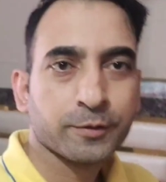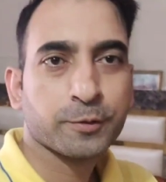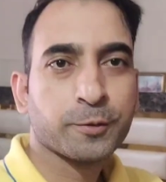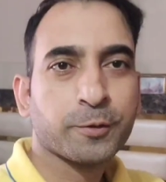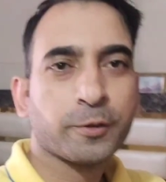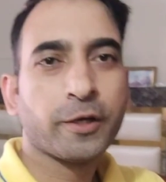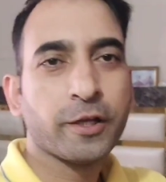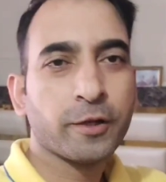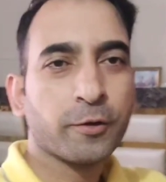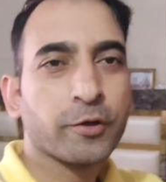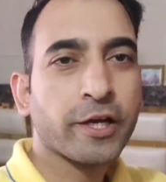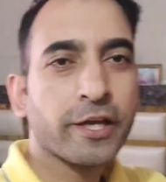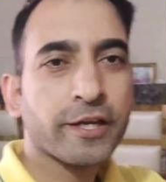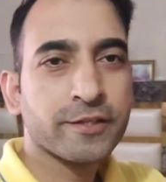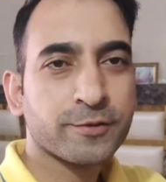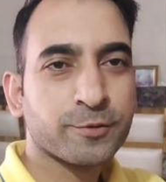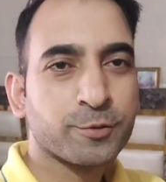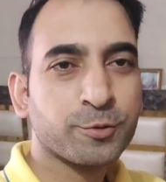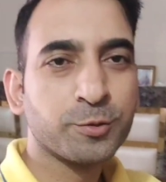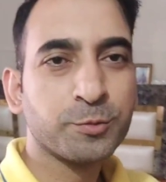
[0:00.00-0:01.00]
तो हेलो
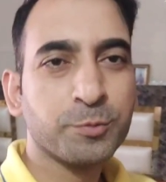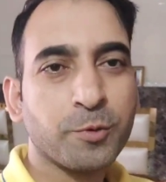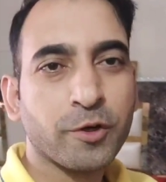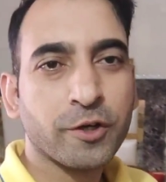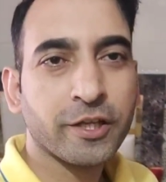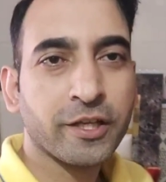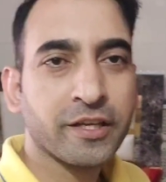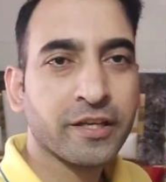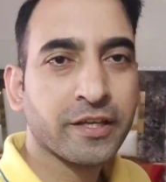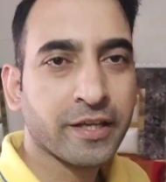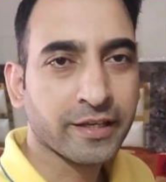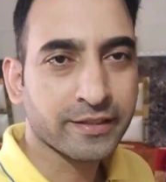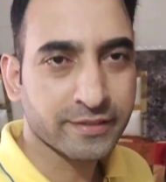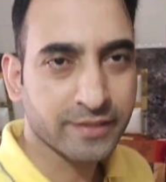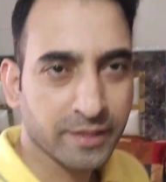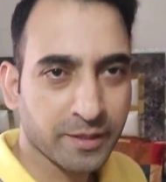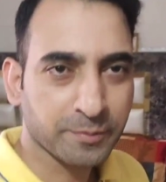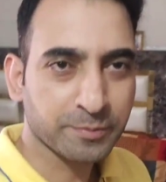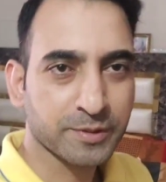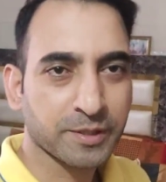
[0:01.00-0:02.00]
गाइज गुड मॉर्निंग
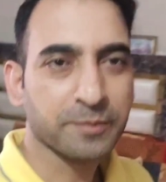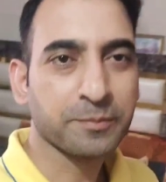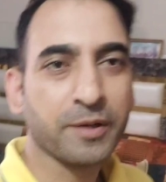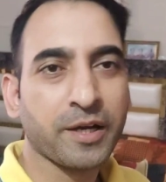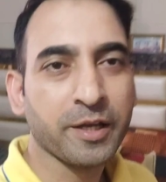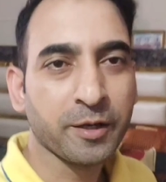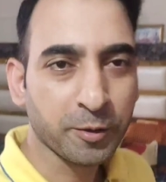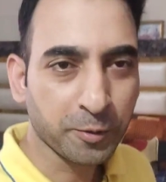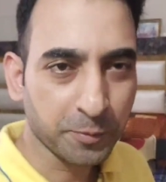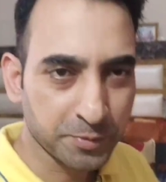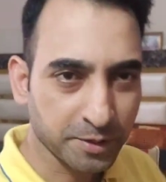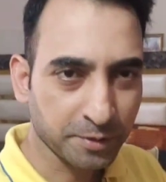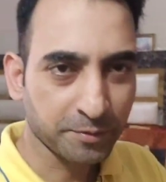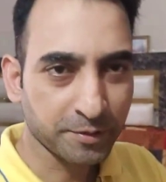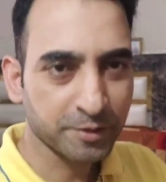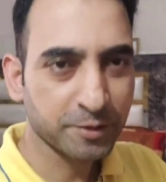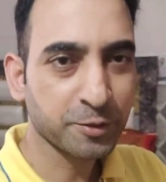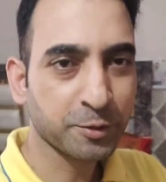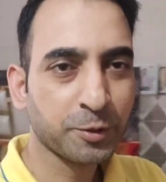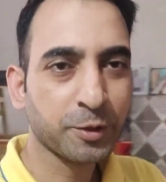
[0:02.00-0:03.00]
कैसे आप सब आई होप सब
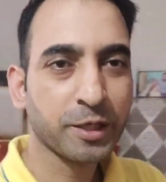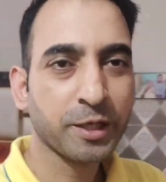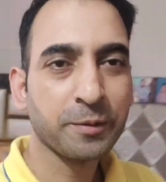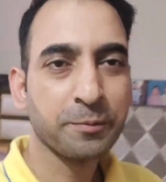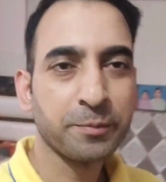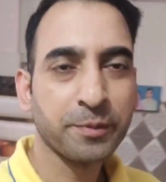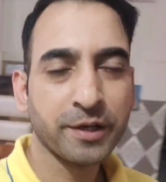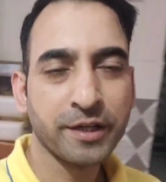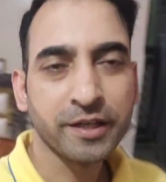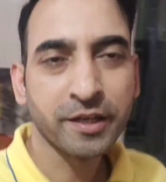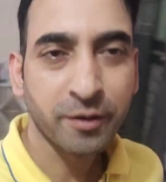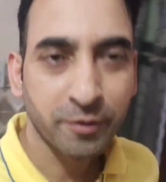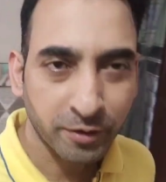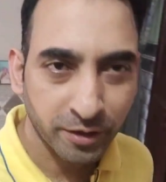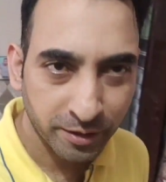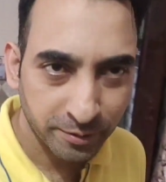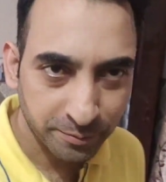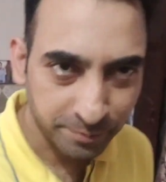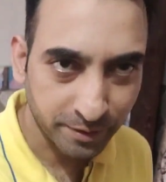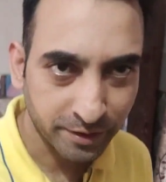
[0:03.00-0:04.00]
अच्छे होंगे बढ़िया
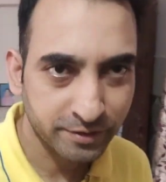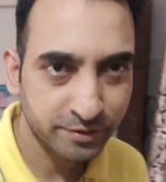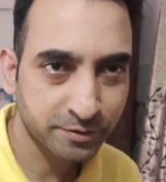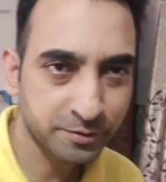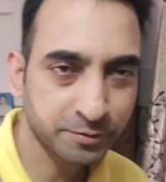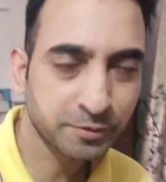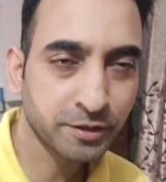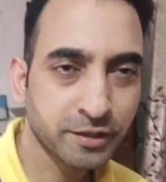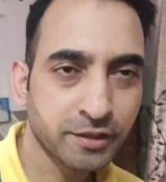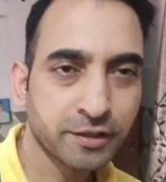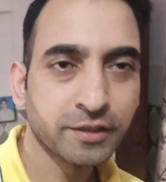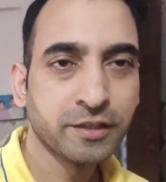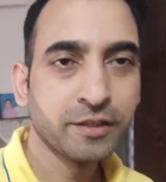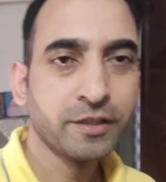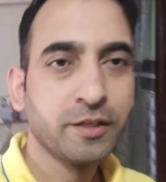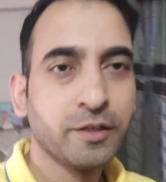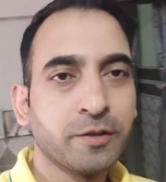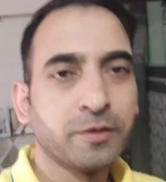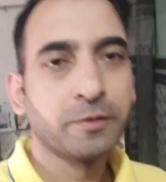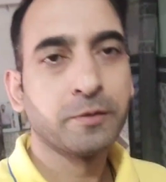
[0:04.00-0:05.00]
होंगे मस्त होंगे
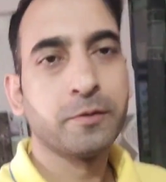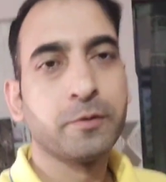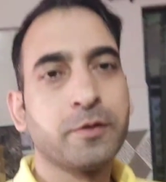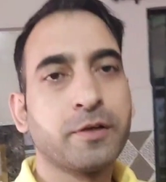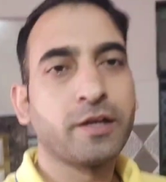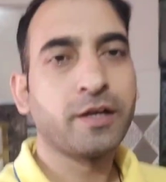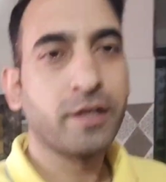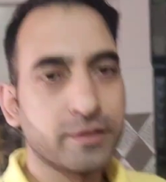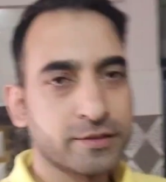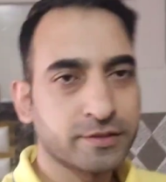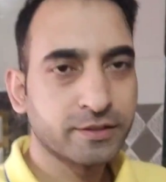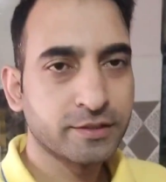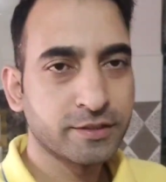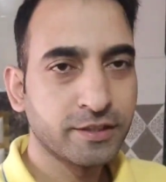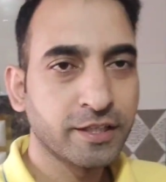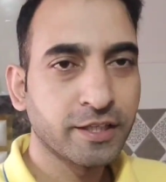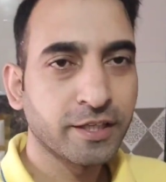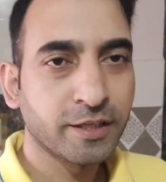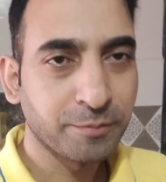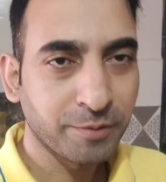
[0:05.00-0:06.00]
और आज के
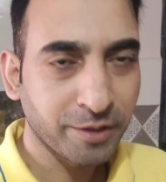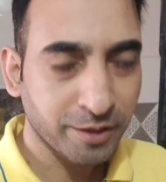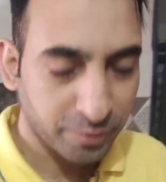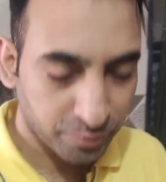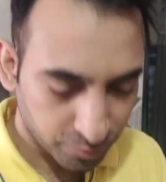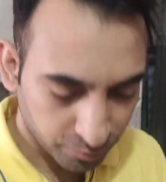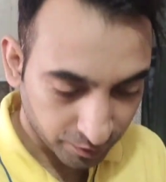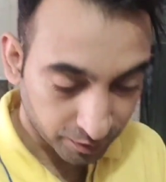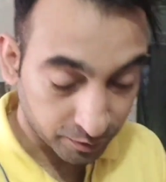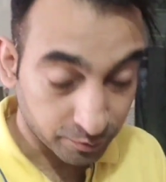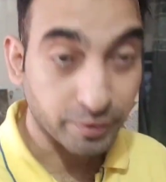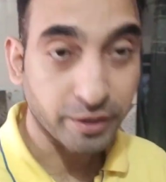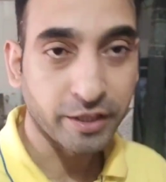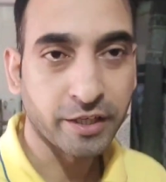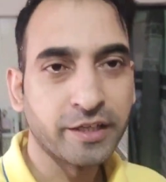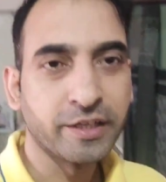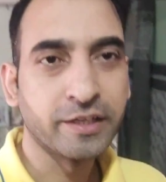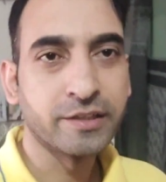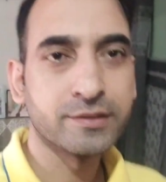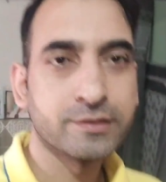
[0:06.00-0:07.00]
दिन की हमारी शुरुआत हो रही
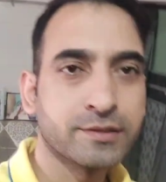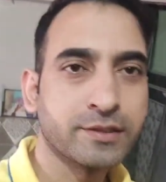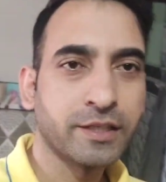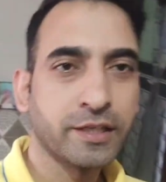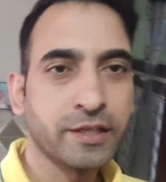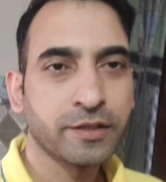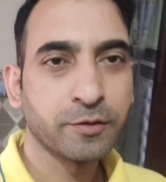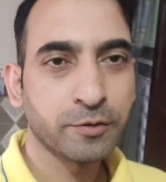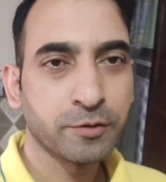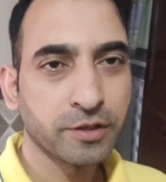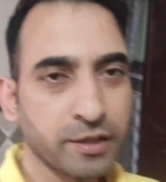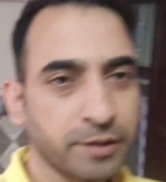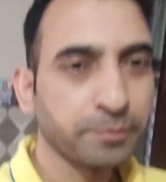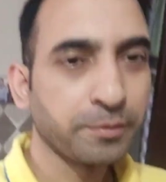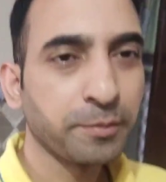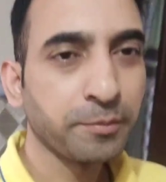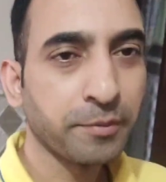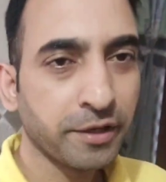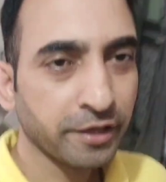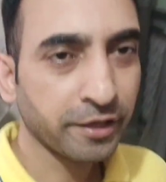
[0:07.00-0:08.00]
है घर से क्योंकि
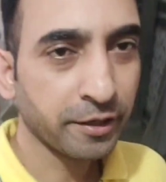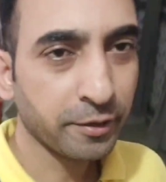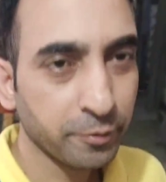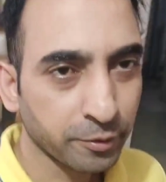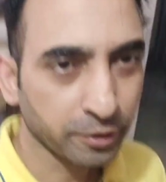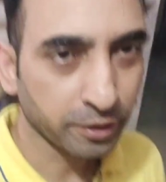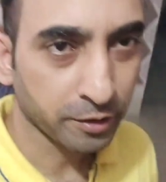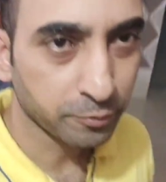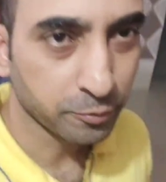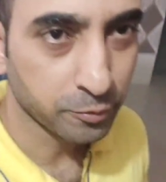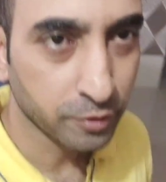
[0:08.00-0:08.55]
अभी मैं रेडी हो गया हूँ